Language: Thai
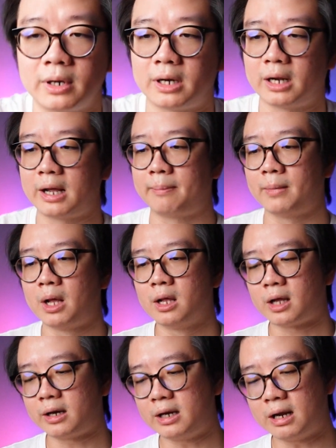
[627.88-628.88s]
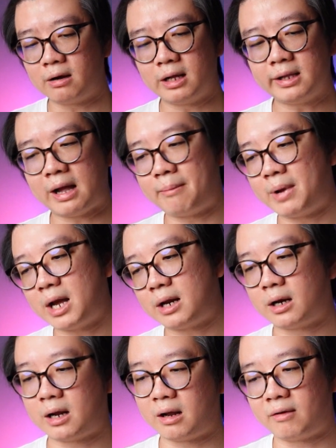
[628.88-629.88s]
บนนะครับตอนนี้เราก็สามารถ
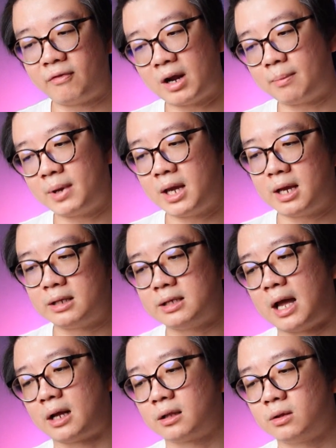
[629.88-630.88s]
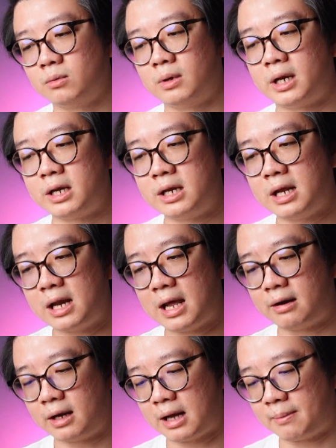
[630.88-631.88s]
ฟังเพลงจากตัวนี้ได้แล้
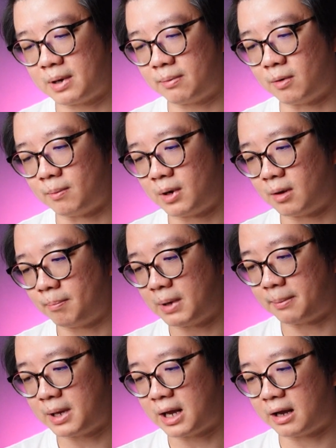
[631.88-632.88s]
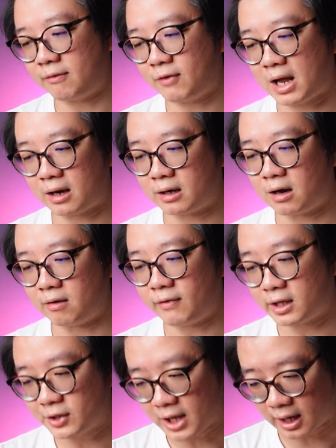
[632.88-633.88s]
วนะครับเดี๋ยวผมลองเปิดเพลงให้ฟังลองฟั
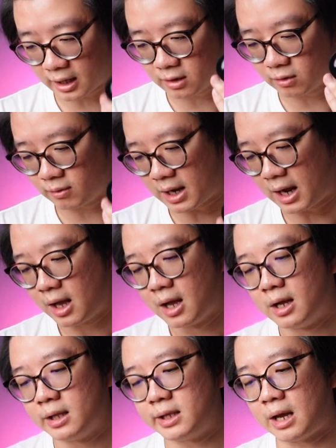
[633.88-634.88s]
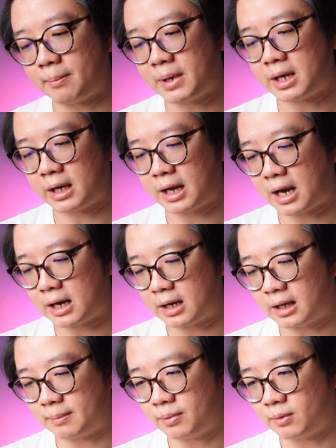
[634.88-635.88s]
งเสียงกันดูว่าเสียงเป็นยังไงนะ
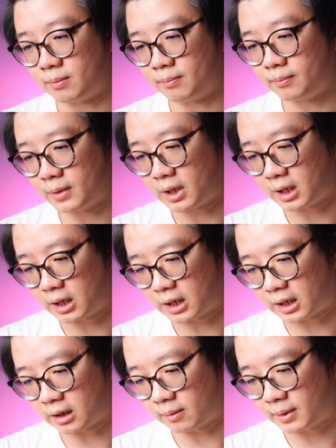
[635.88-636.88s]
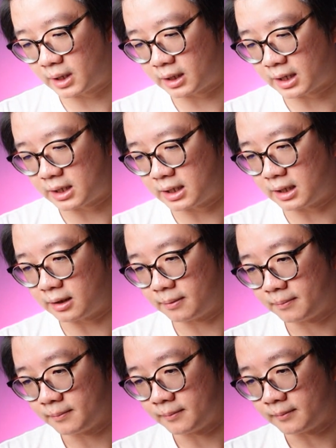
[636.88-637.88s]
ครับผมเอาเพลงอะไร
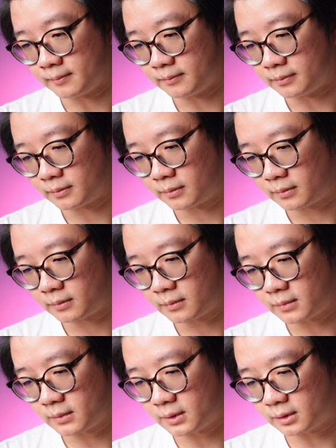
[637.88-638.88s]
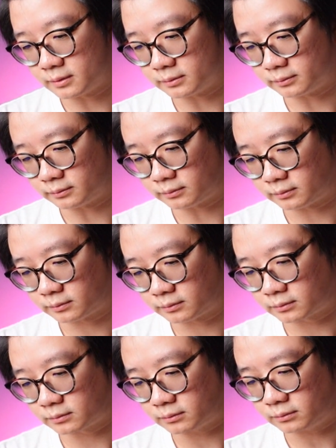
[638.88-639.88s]

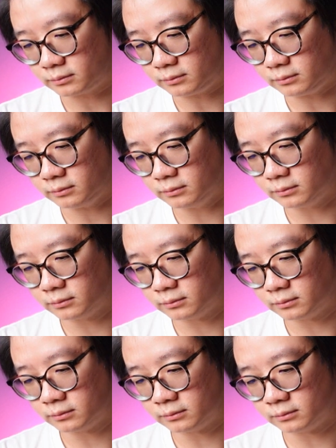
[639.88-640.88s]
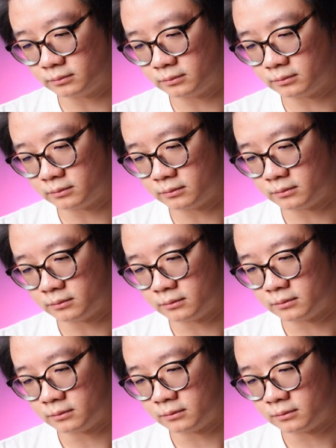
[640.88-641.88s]

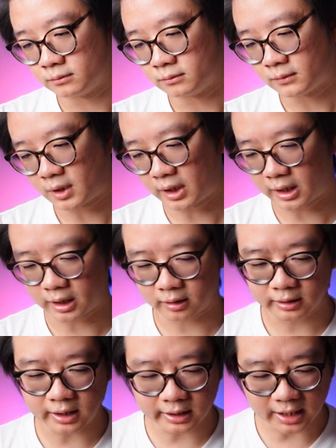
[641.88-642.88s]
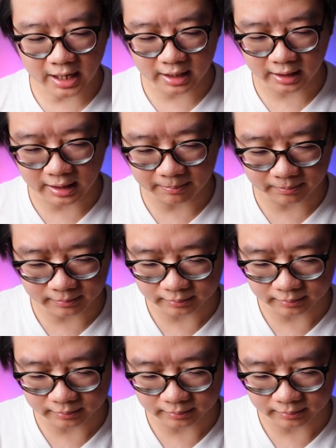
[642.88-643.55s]
ดีสั้นๆนะครับ